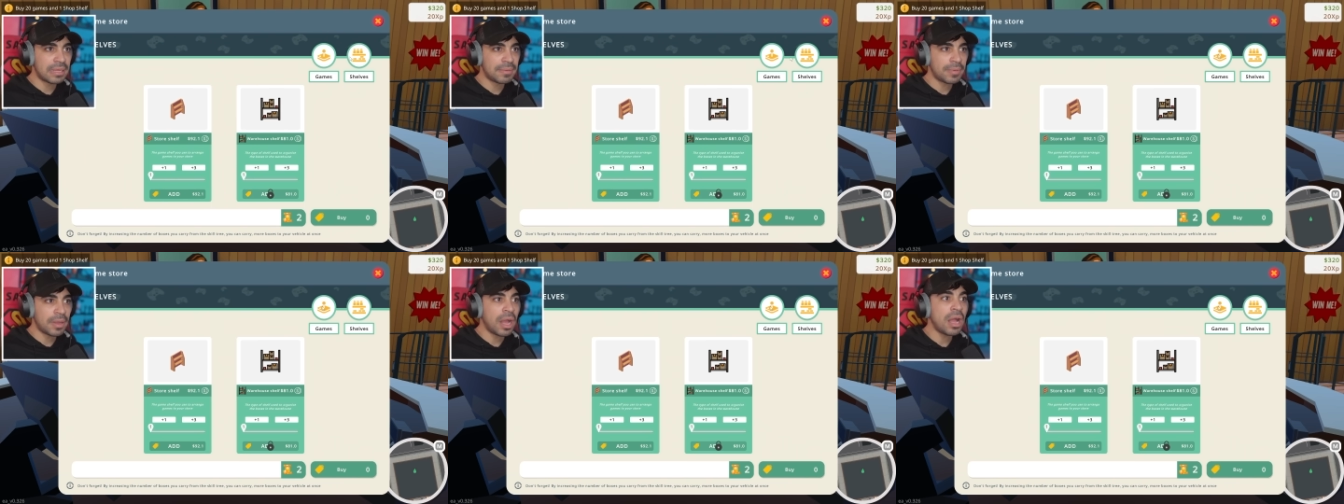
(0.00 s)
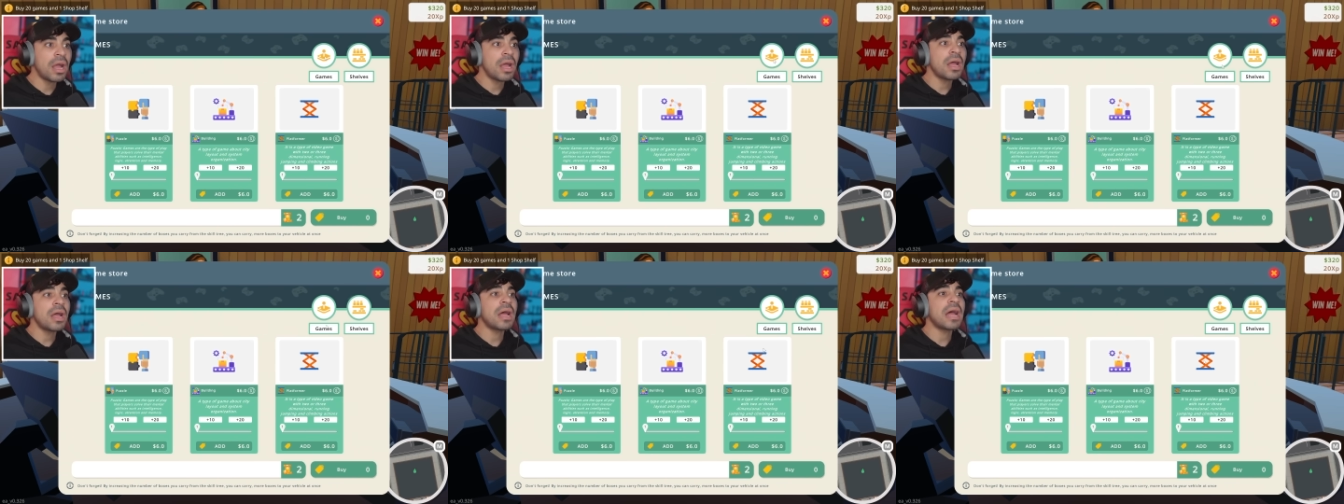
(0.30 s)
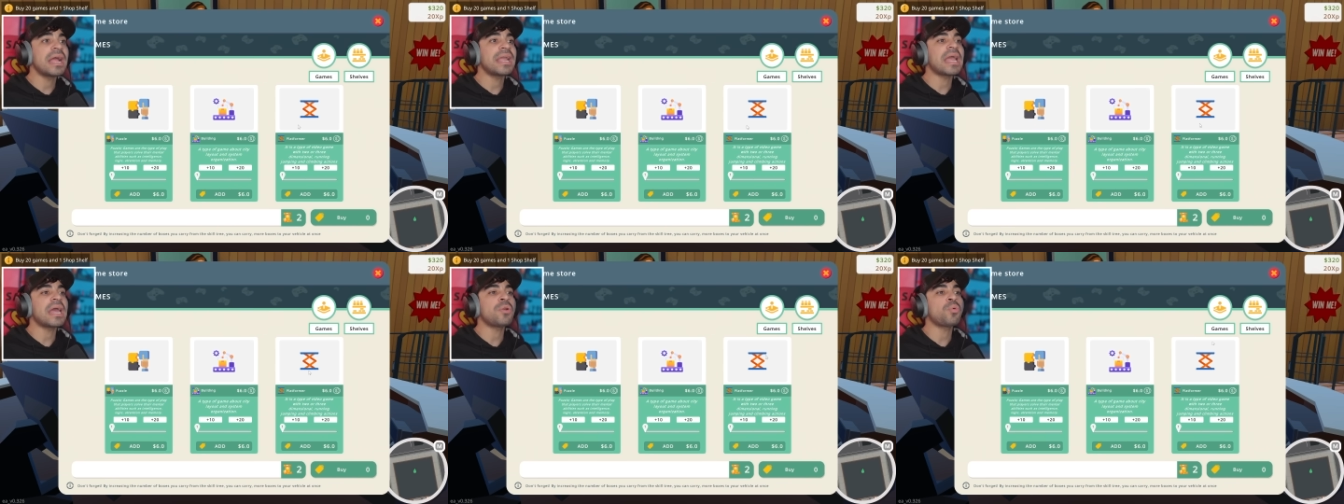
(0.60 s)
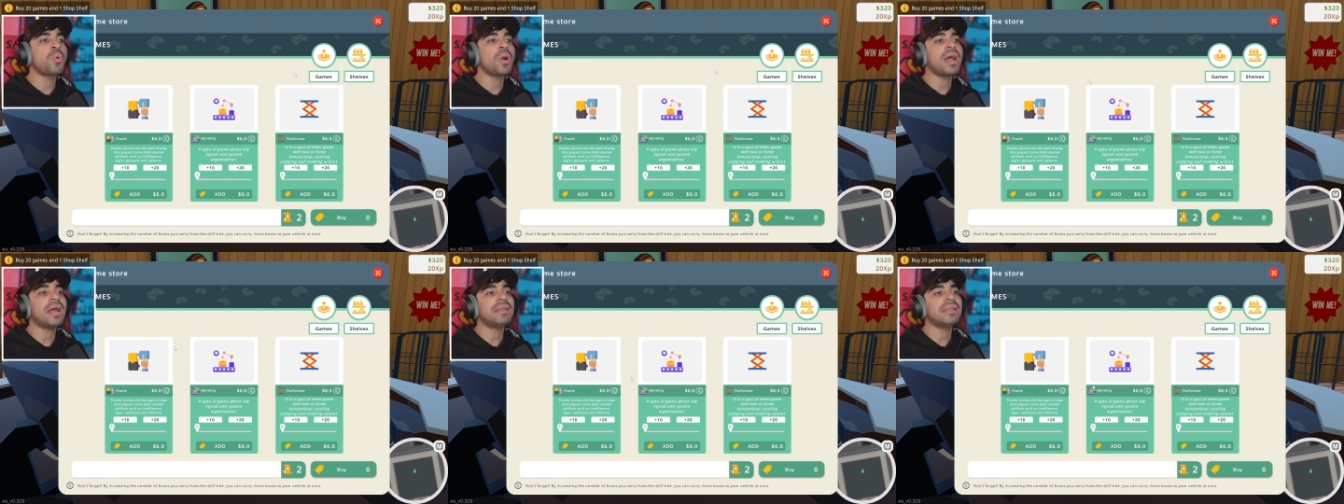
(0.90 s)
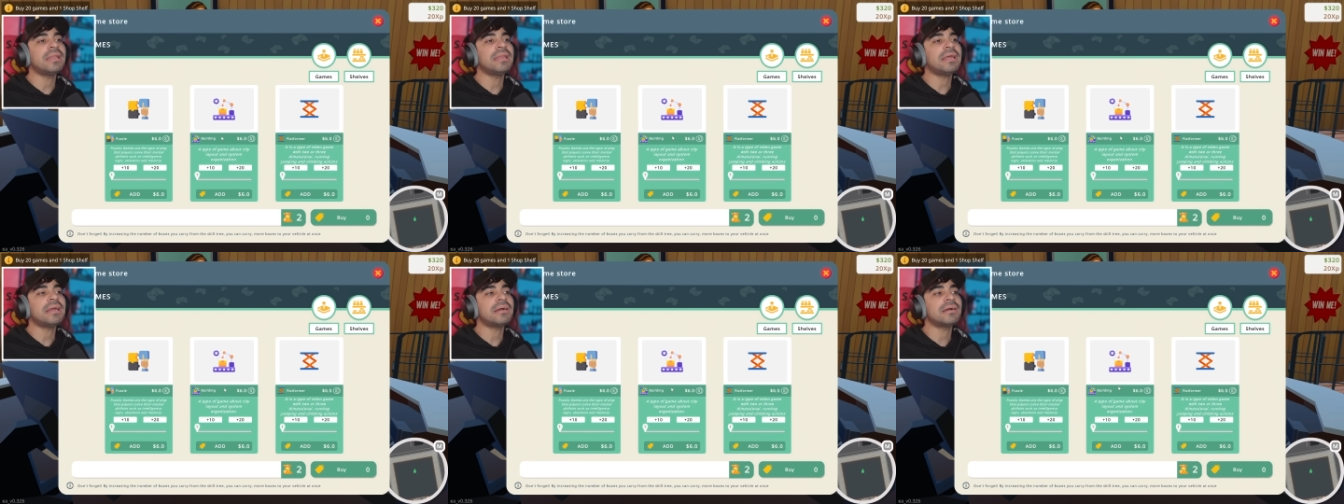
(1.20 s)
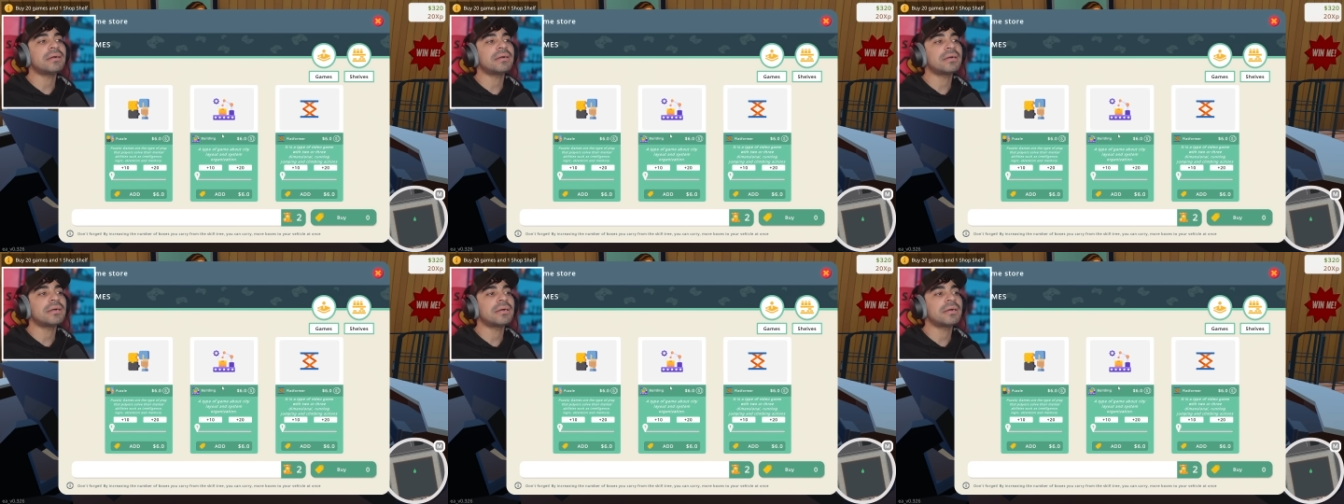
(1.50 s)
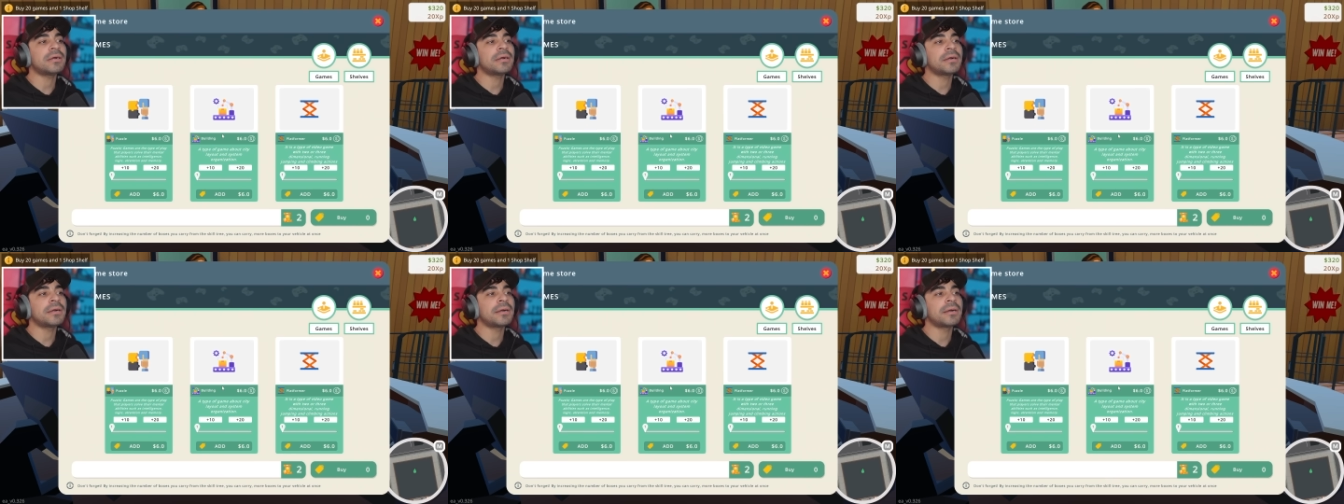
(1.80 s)
اه هاي انواع
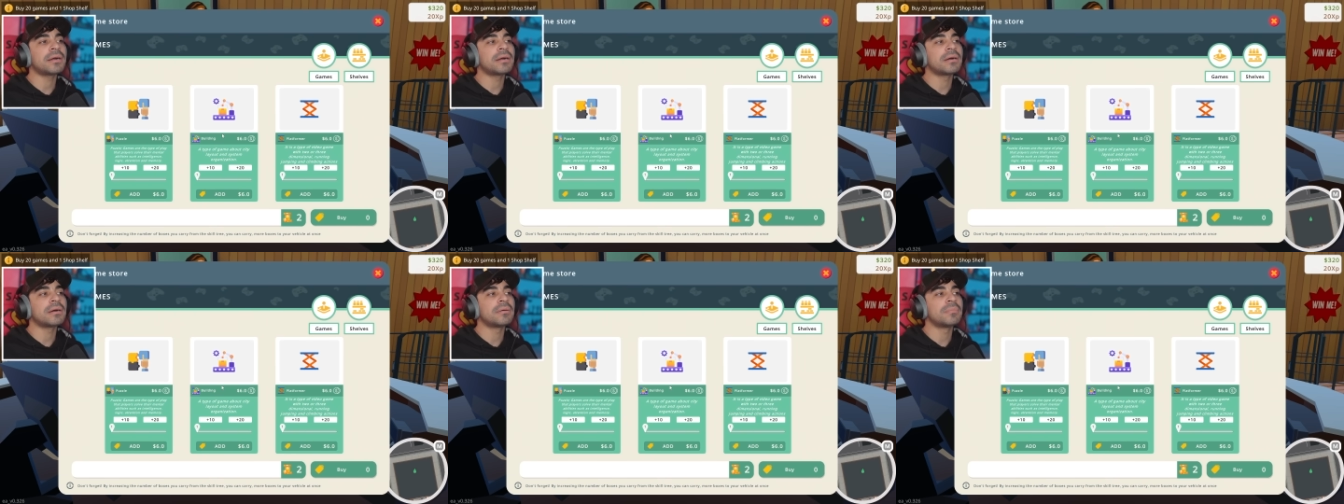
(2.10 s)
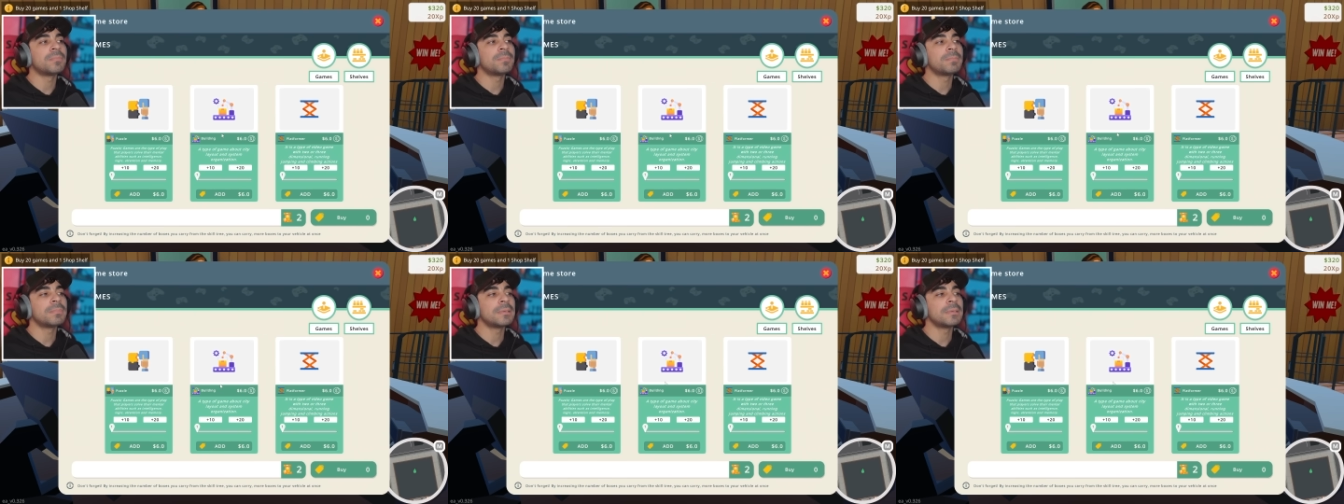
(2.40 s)
الالعاب.